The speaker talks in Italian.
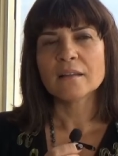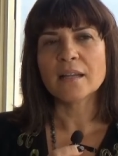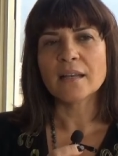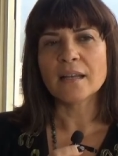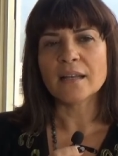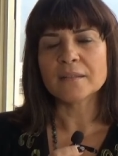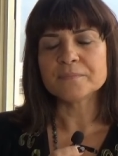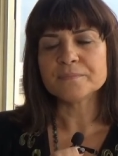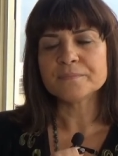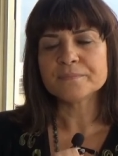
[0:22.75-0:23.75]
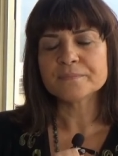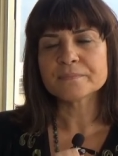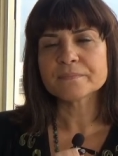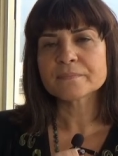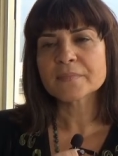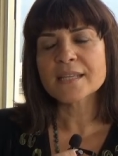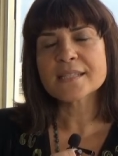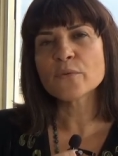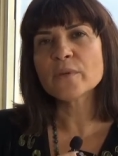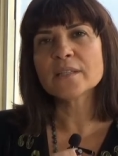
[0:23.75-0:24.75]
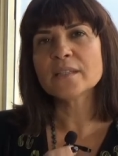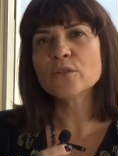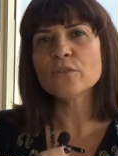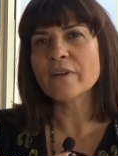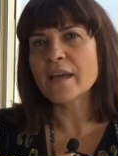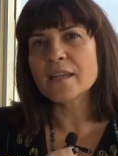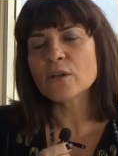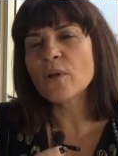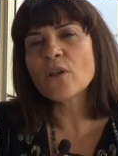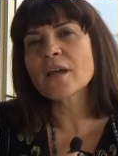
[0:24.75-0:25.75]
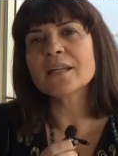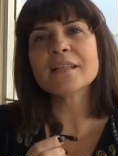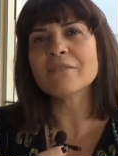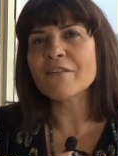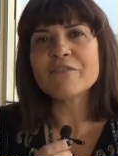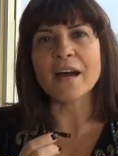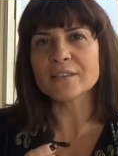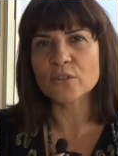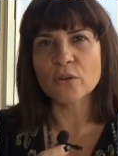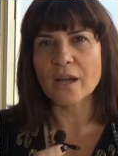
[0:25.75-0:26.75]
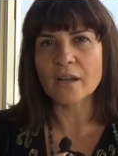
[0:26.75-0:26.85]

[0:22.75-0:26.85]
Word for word: nel um, eseguire dei doveri, quello che andava fatto,